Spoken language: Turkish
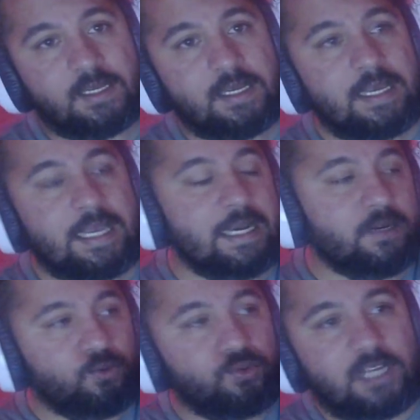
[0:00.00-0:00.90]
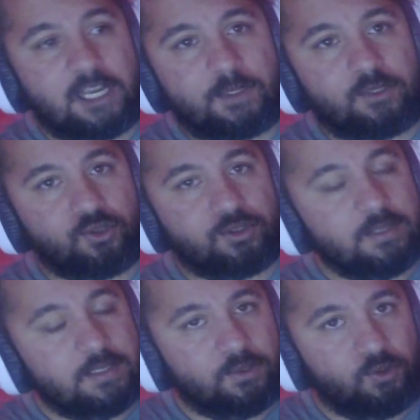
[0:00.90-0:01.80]
Eğer oyun kaybediyorsanız
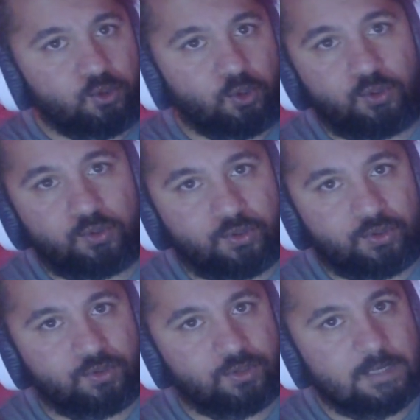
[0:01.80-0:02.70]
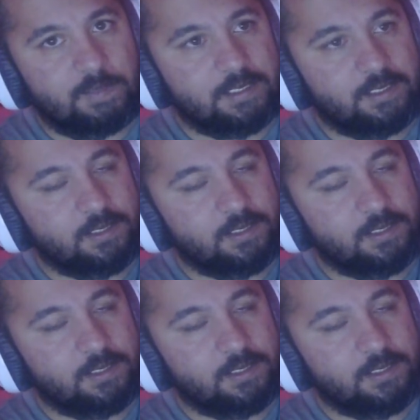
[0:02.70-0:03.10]
kötü oyuncusunuz demektir